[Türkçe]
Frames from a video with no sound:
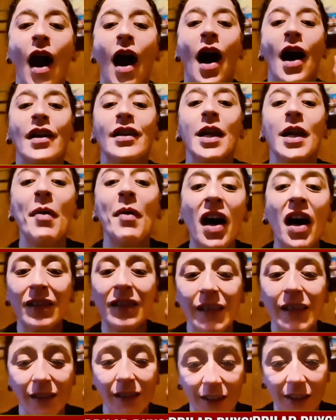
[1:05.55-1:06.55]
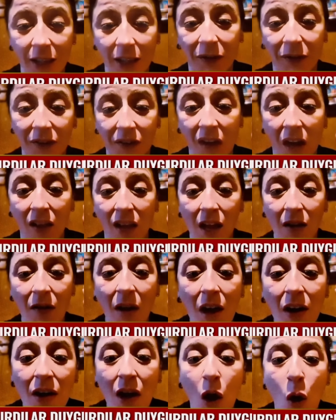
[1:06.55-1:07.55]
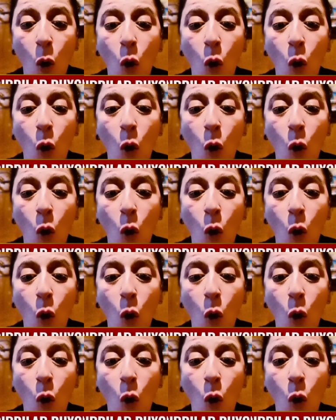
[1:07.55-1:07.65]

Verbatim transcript: Anneme attıkları iftiralar var ya